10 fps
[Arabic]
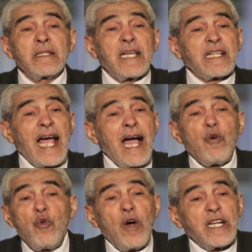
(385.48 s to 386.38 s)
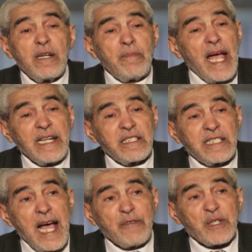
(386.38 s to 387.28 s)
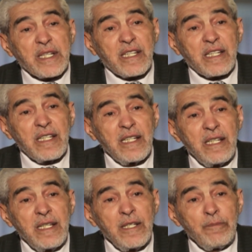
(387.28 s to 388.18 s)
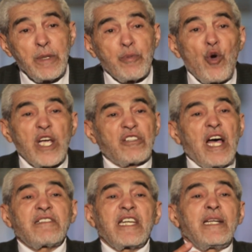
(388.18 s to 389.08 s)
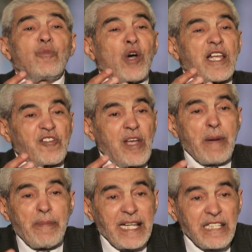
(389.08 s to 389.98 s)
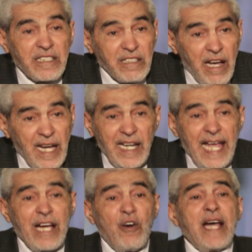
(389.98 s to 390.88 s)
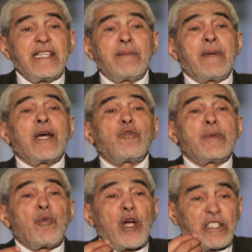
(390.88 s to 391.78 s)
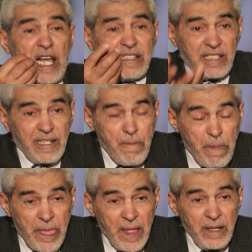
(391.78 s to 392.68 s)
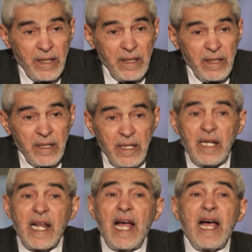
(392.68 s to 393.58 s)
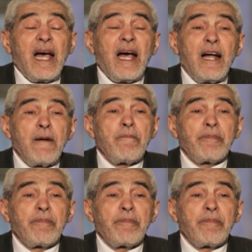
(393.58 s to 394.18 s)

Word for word: يتحول الماء الدافق ببويضته المخصبة بعد التقاء الحيوان المنوي ببويضته إلى